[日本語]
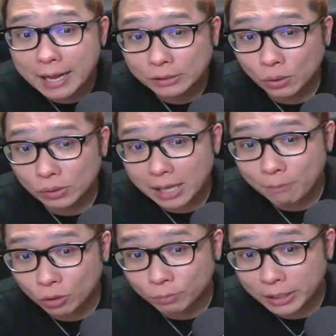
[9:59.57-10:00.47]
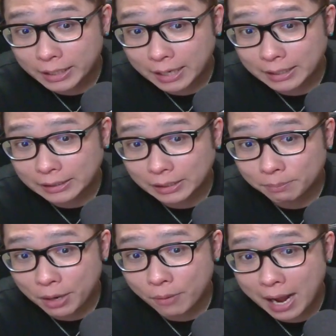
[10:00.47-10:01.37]
操作ボトム的な形、
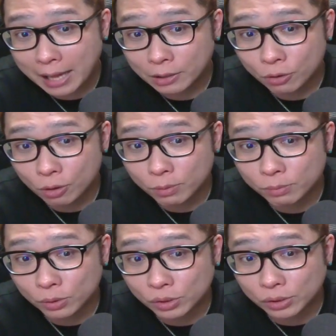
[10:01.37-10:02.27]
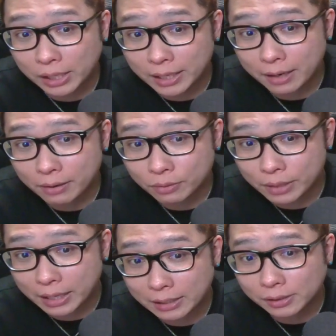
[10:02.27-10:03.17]
まあ、要はハンドルの部分を作ってきてく
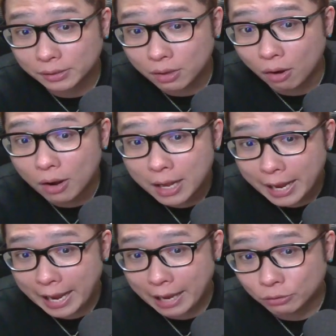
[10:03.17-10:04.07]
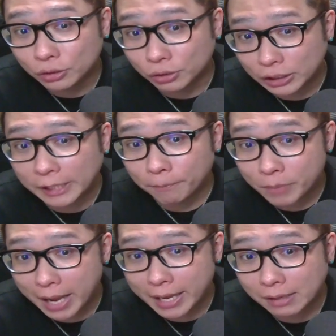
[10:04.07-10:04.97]
りすると、えー、美しい、
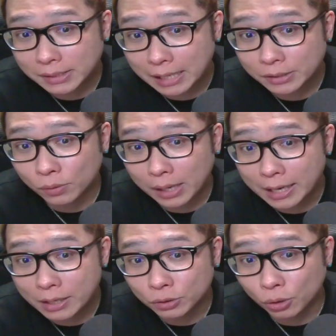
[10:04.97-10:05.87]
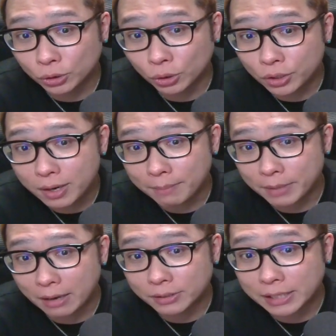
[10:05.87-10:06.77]
えー、逆三存からの上昇っていうのが見
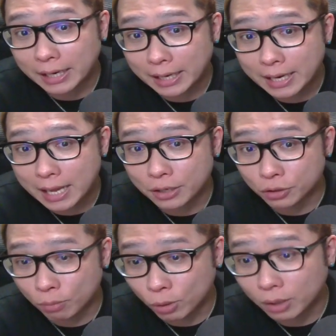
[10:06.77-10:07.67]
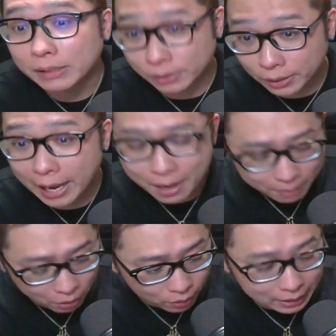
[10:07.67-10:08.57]
れるんじゃないかなというふうに思ってますので、
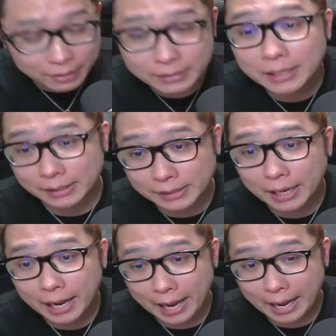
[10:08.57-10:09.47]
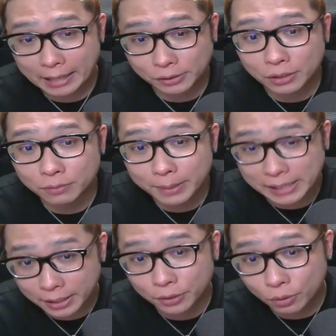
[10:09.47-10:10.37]
まあ、この辺りはぜひですね、えー、スイング目
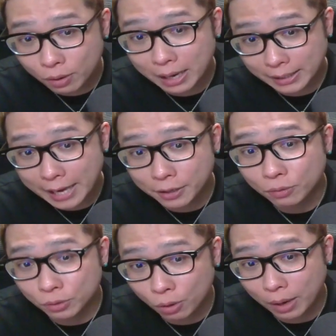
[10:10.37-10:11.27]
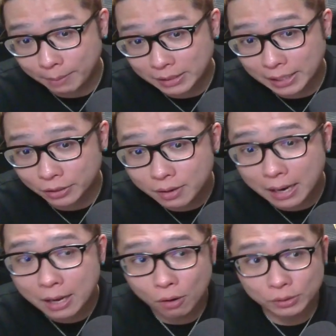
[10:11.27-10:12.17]
線というところは、対局の目線というのは
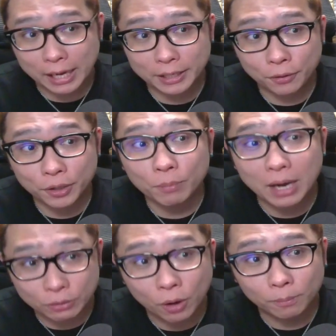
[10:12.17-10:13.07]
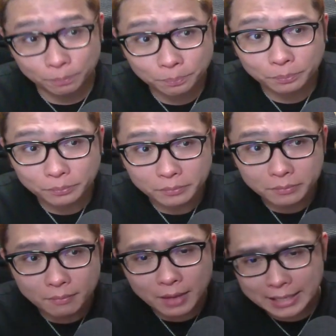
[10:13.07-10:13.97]
押さえておいてもらうと
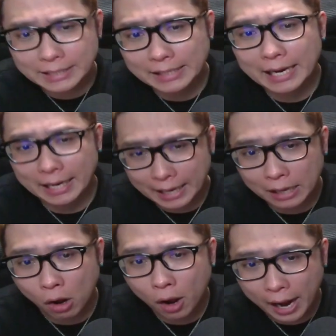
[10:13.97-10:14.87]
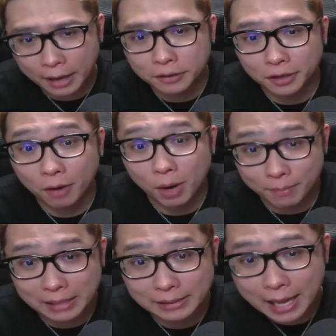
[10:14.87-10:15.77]
いいんじゃないかなというふうに思い
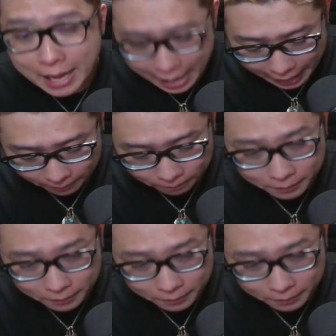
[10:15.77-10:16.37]
ます。はい。